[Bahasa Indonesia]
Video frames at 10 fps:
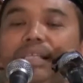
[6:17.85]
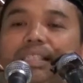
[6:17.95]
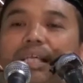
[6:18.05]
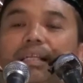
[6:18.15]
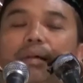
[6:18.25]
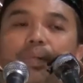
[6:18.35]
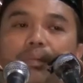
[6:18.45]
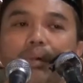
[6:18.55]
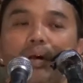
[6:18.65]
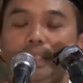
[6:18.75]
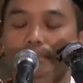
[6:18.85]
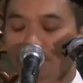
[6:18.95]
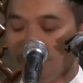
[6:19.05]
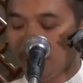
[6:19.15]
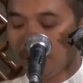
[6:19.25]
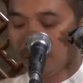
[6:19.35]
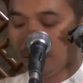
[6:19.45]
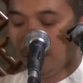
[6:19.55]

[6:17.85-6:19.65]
kisah Nabi Ibrahim ya.